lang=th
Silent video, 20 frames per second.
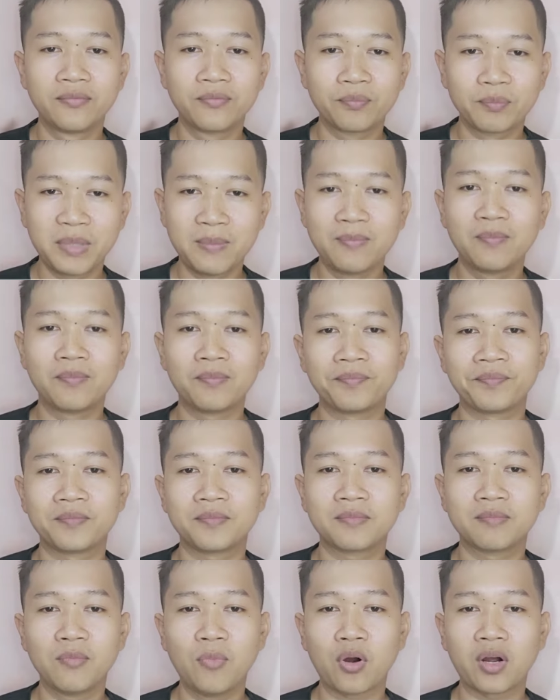พิมพ์
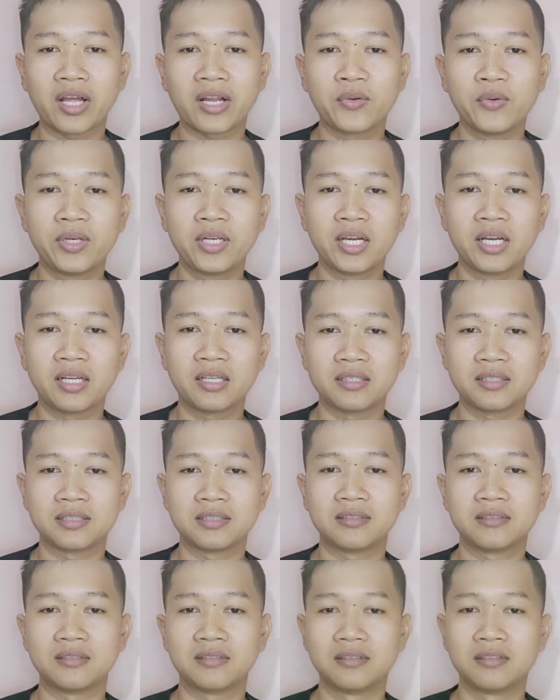บอกกันด้วยนะฮะ
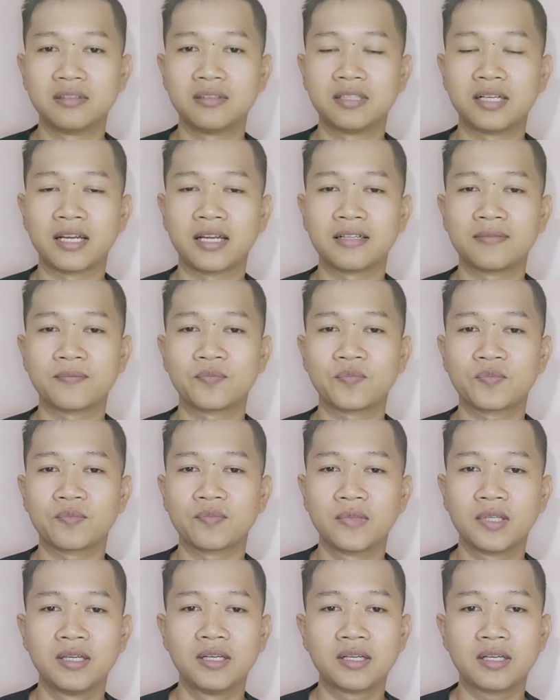เออนะฮะ
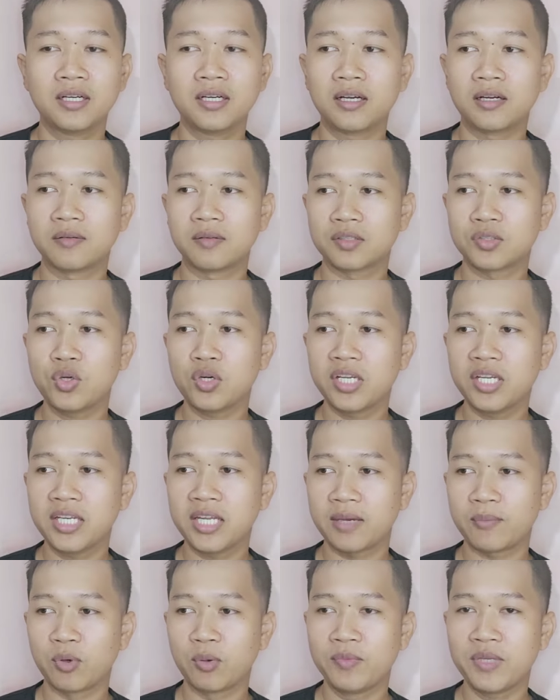ก็ช่วงนี้
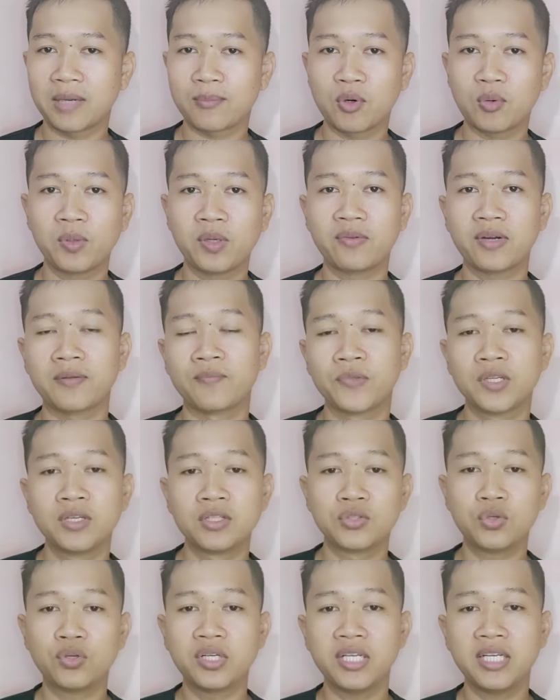เนี่ย ผมอยากบอกเพื่อนว่า
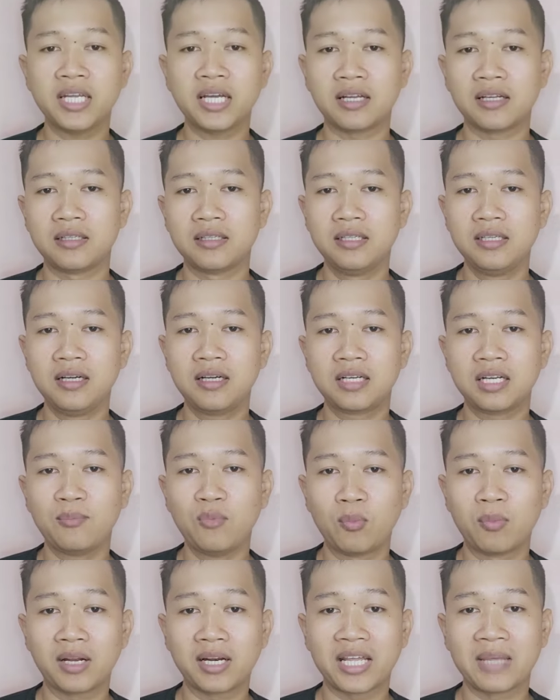ช่วงนี้เนี่ยเรื่องระ
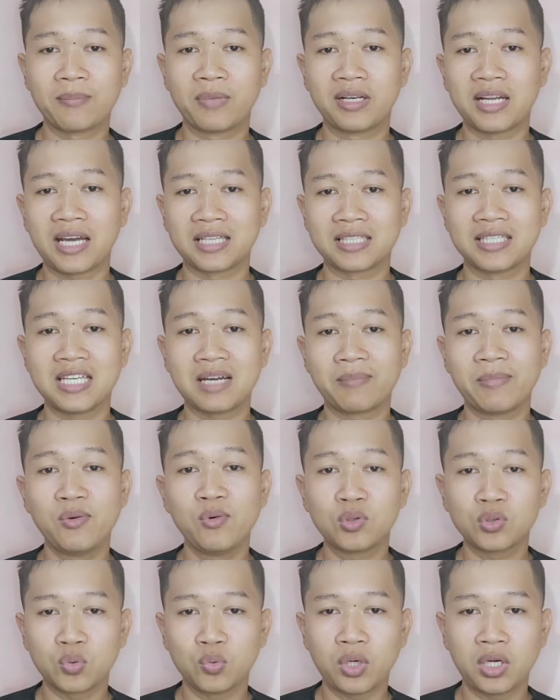บบอะไรมันอาจจะยังไม่
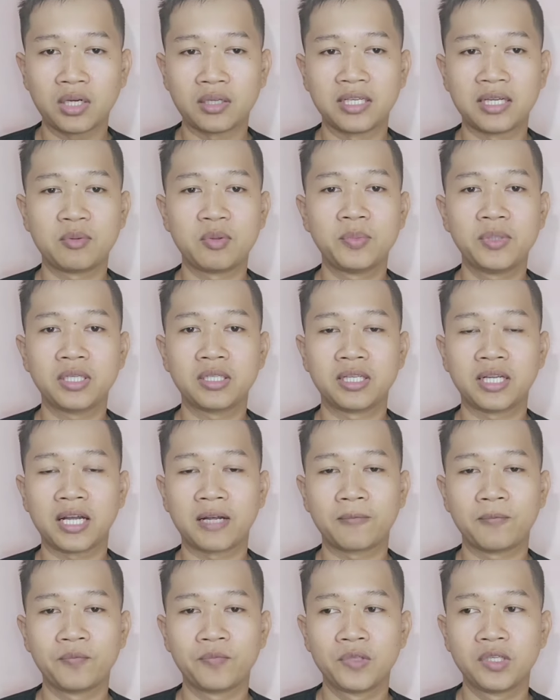ลงตัวนะเพื่อนๆนะค
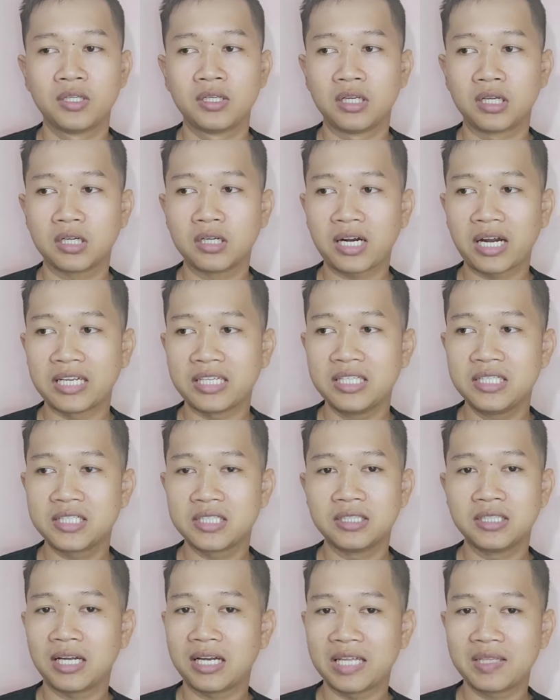รับ แล้วก็ใครที่เจ
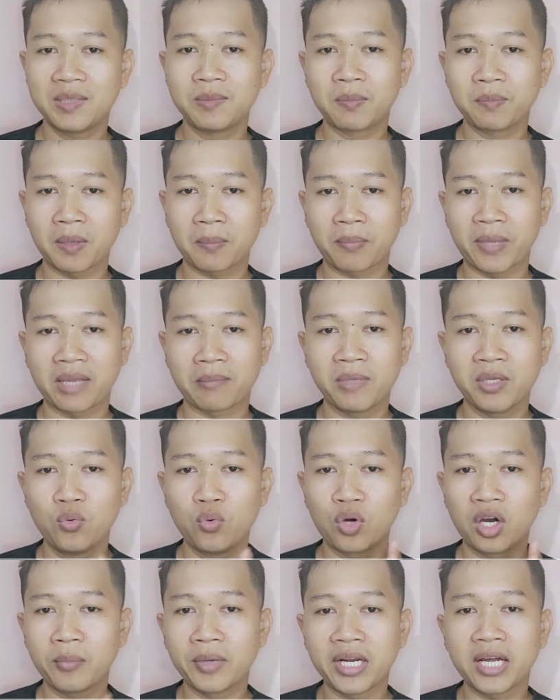ออะไรที่มันแปลกๆเมนู
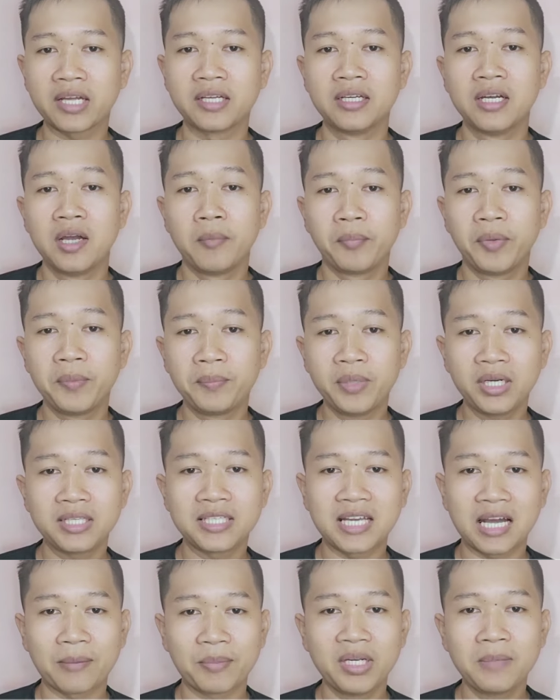เข้าไม่ได้เพื่อนๆ
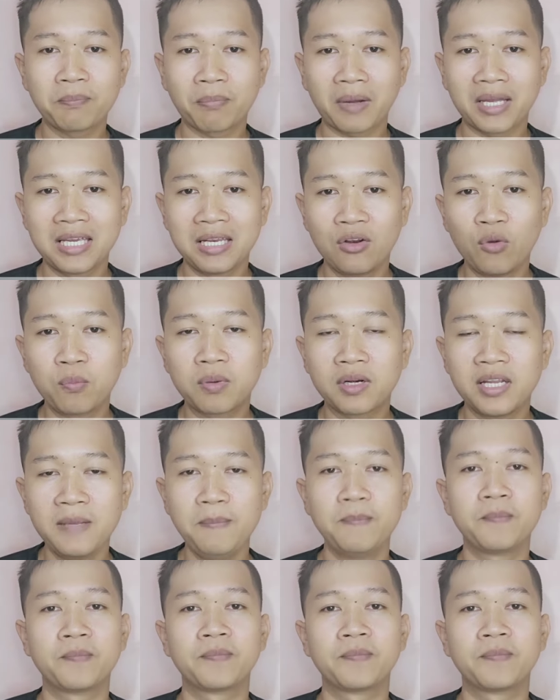อย่าเพิ่งไปลบคลิป